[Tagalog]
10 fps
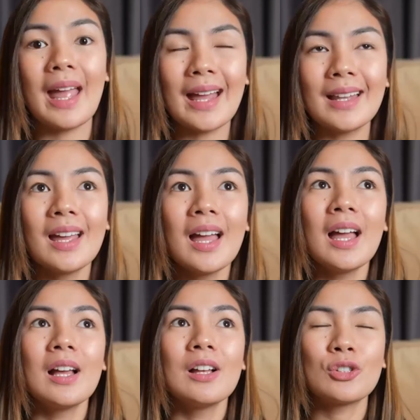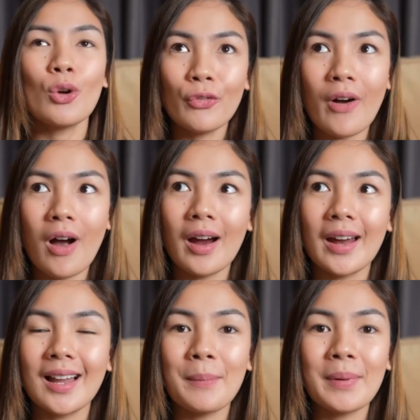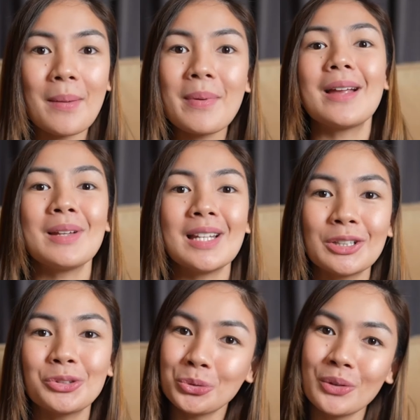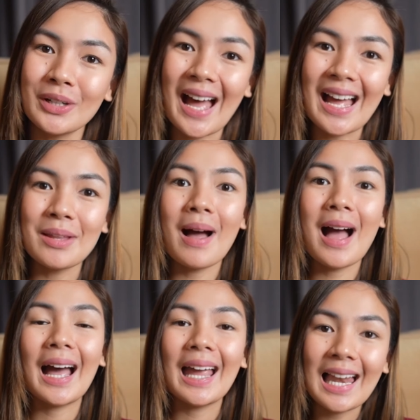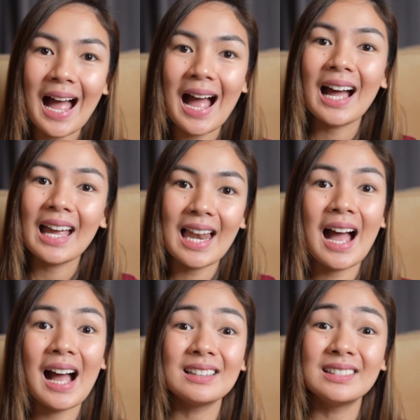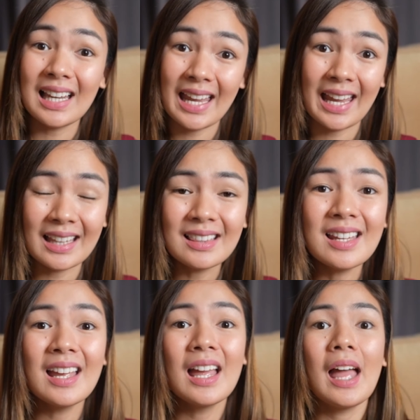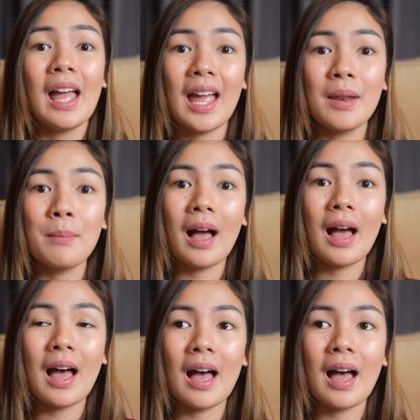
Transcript: And so far, marami kaming natutunan na mga kailangan-kailangan dalhin and mga